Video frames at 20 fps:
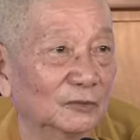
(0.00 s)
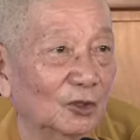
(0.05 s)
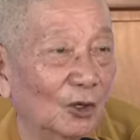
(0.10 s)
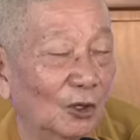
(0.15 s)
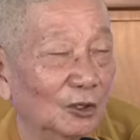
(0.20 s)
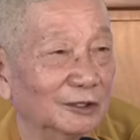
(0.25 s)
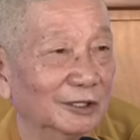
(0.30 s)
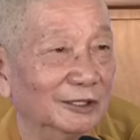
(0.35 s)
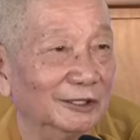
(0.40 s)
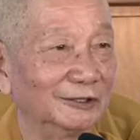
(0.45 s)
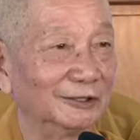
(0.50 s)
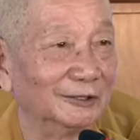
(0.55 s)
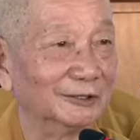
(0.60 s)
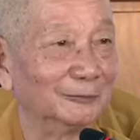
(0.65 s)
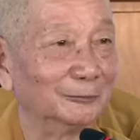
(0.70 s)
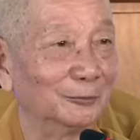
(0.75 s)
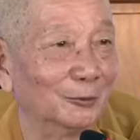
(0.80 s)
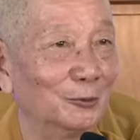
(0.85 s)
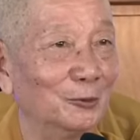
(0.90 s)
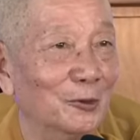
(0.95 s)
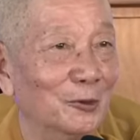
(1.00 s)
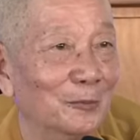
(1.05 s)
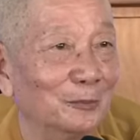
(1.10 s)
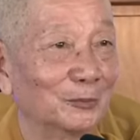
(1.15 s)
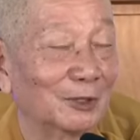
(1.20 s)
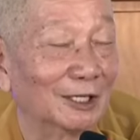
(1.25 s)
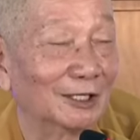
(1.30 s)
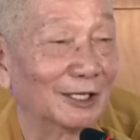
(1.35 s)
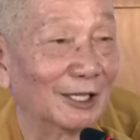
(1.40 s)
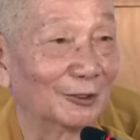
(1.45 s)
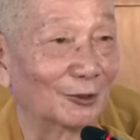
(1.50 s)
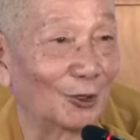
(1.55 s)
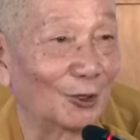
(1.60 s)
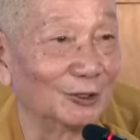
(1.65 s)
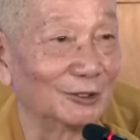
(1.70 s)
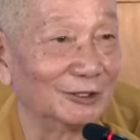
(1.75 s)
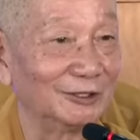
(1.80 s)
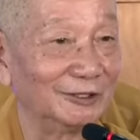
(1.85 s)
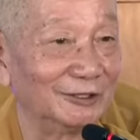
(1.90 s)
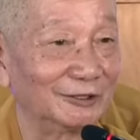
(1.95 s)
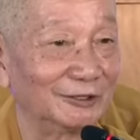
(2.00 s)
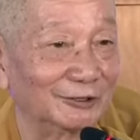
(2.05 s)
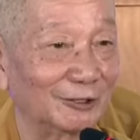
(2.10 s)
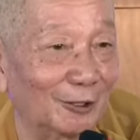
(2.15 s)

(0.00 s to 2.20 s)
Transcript: Con người trượng phu, tức là con người